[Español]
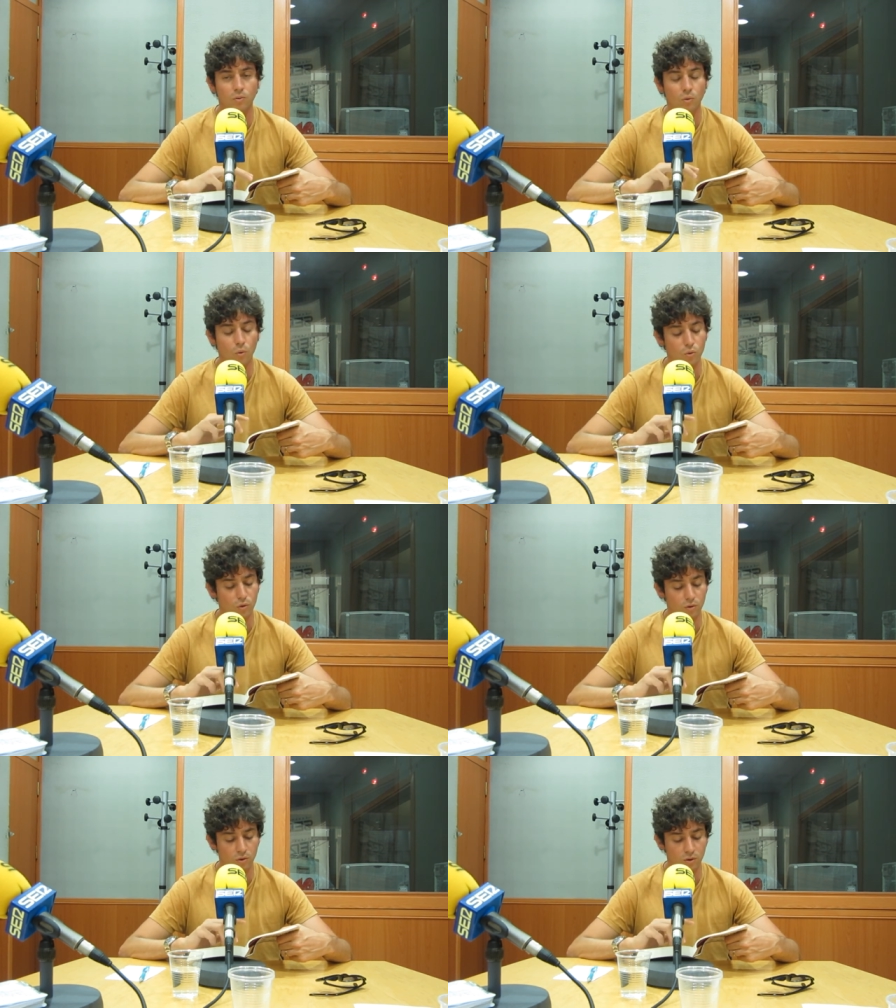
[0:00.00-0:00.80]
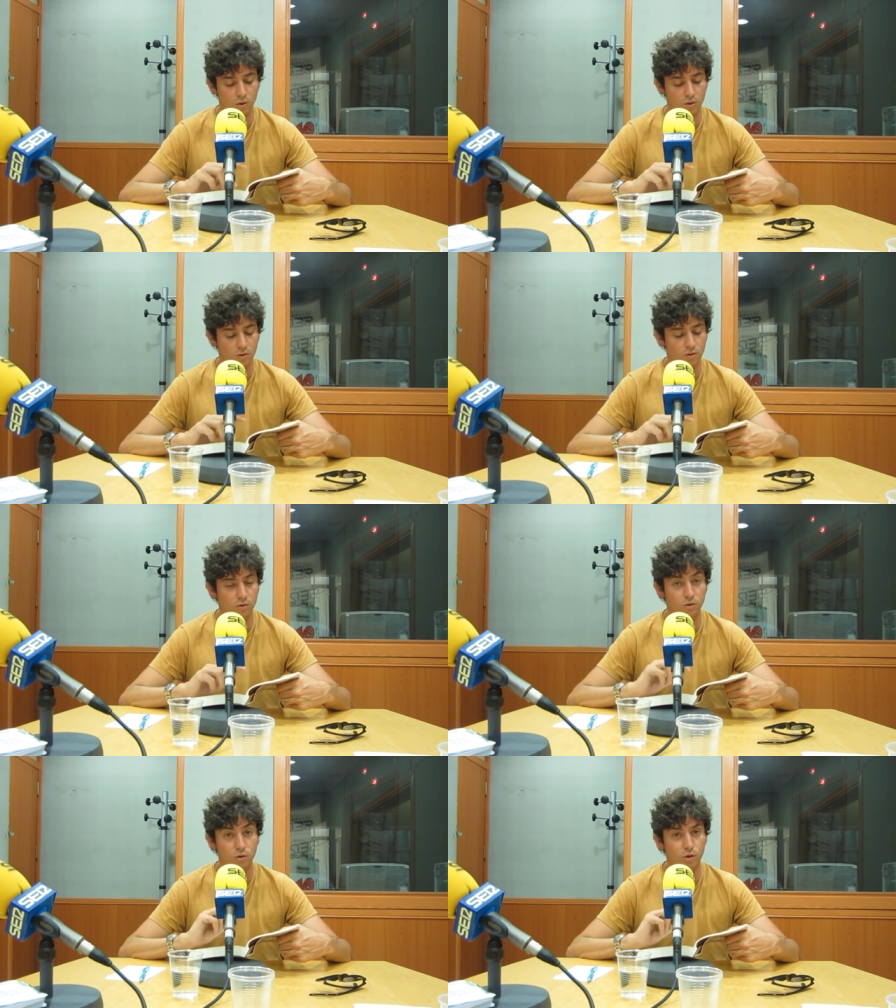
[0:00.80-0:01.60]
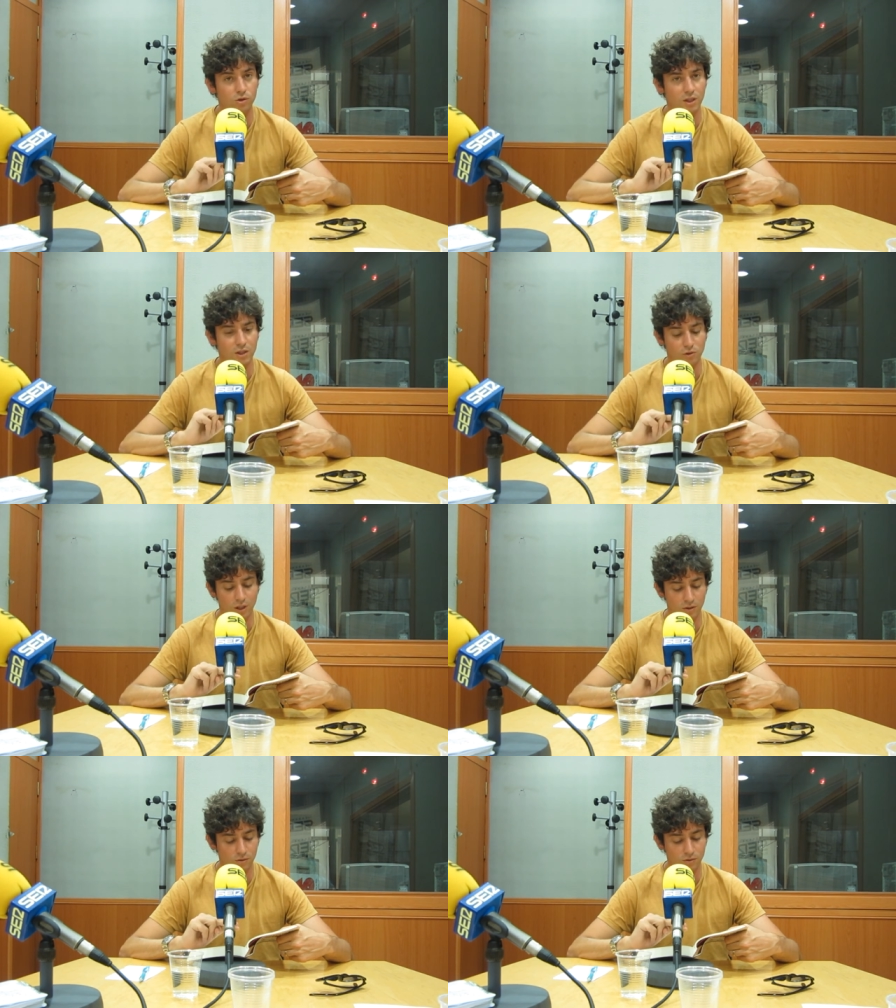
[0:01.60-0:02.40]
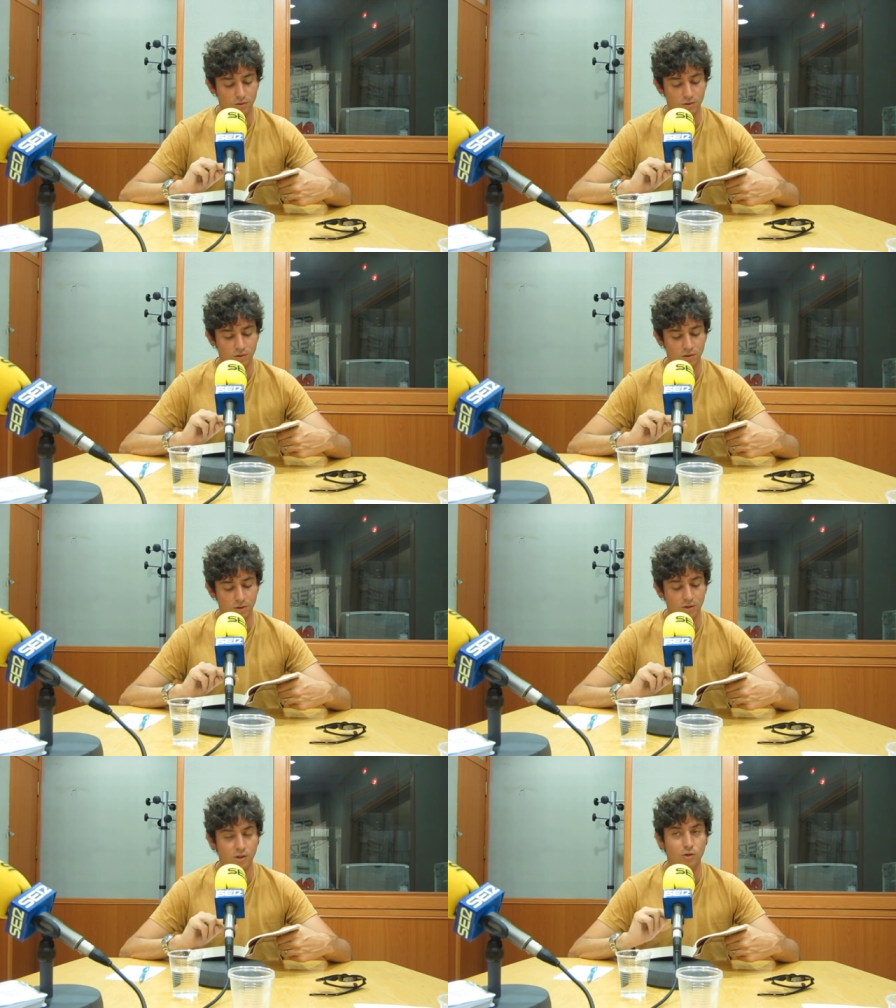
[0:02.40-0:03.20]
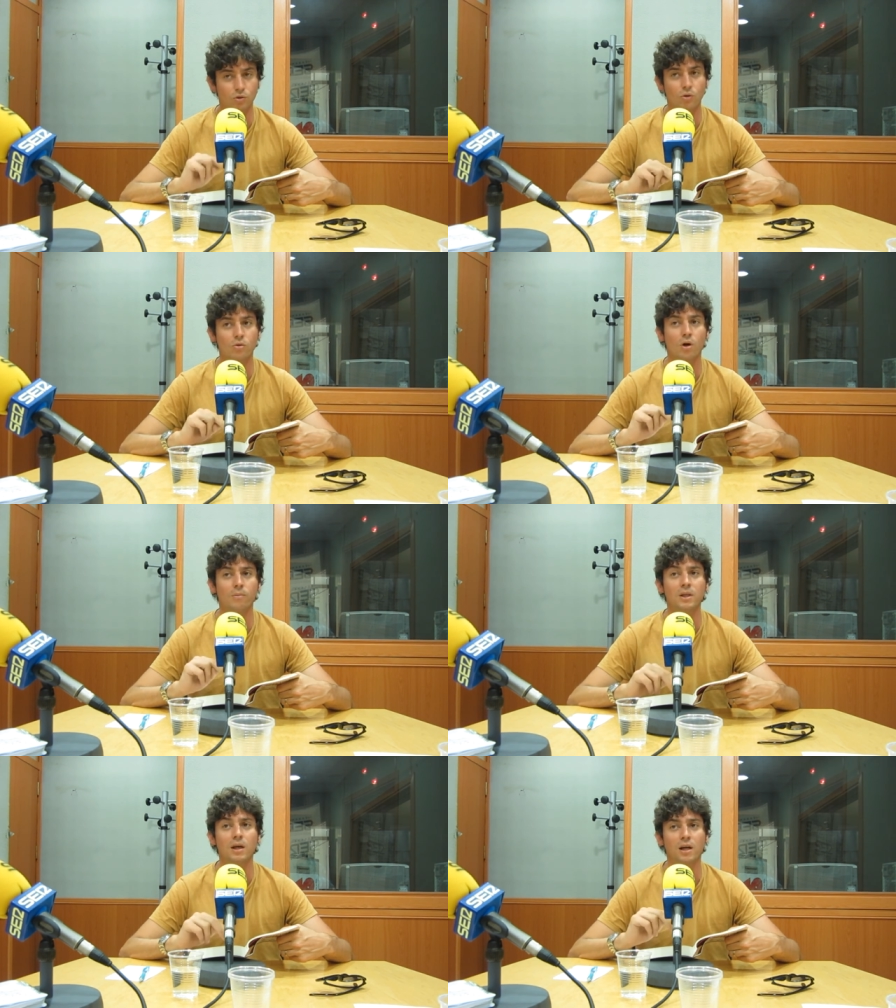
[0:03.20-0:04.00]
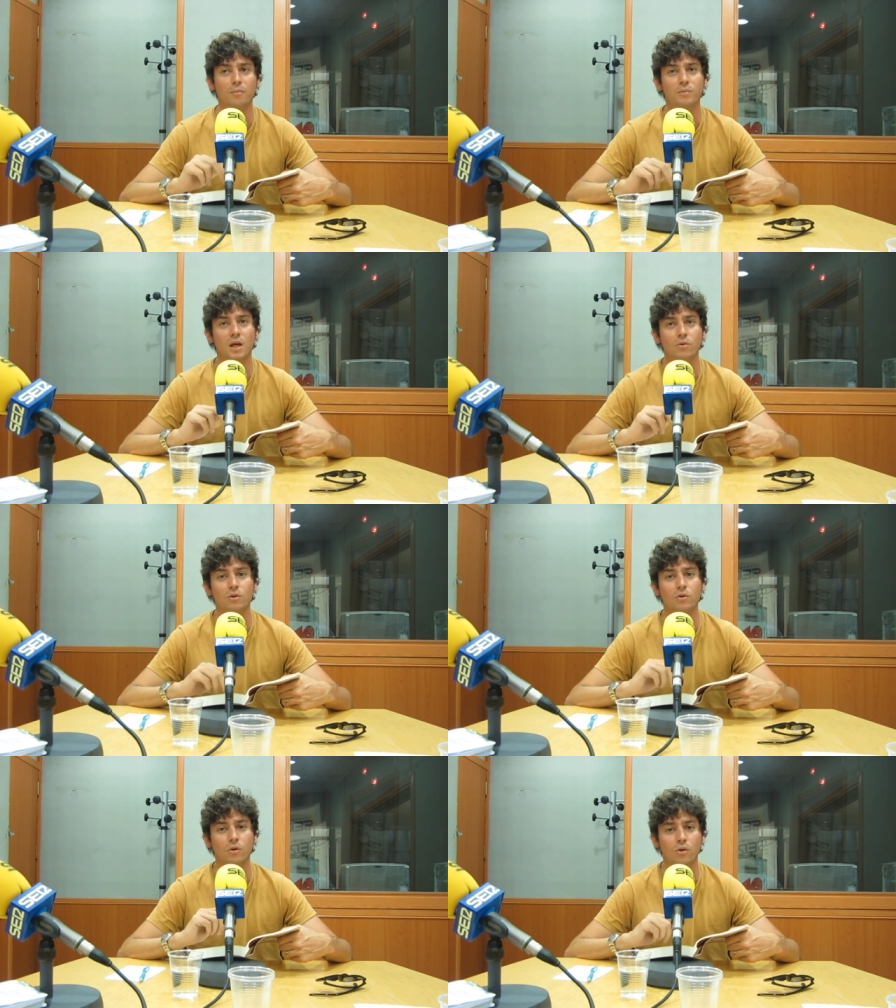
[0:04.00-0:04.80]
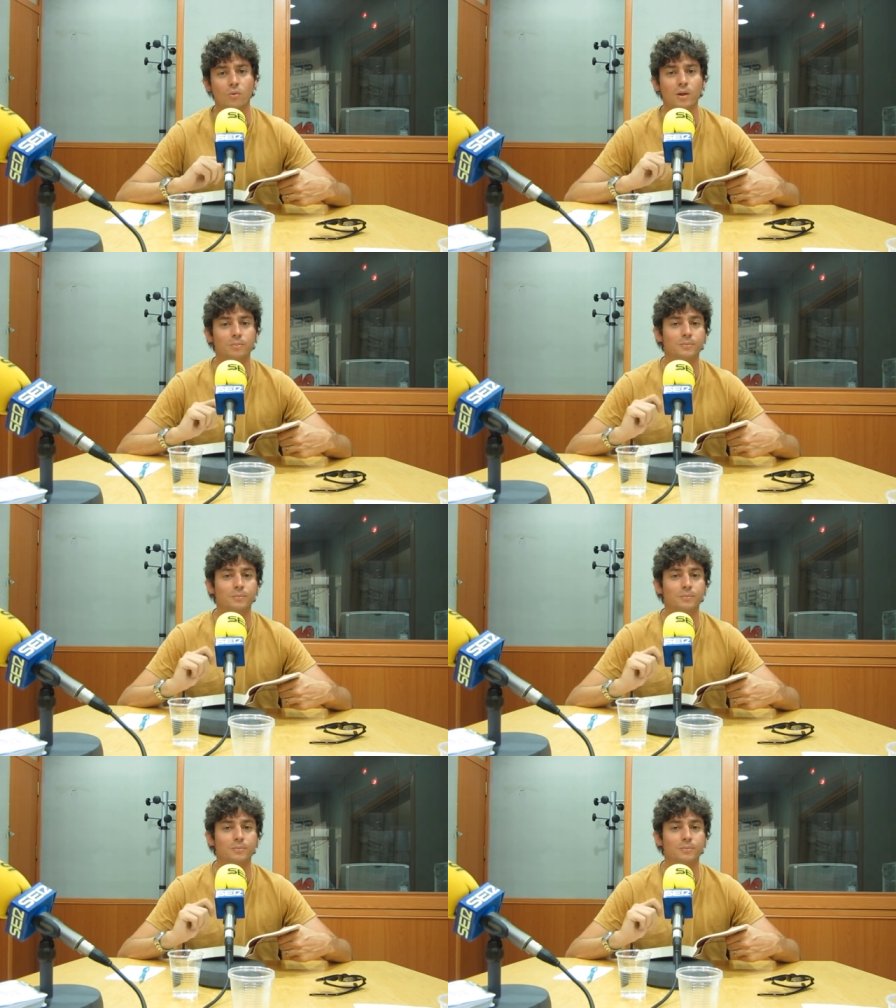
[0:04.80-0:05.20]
Uno, dos cañonazos y todo había cambiado en Córdoba.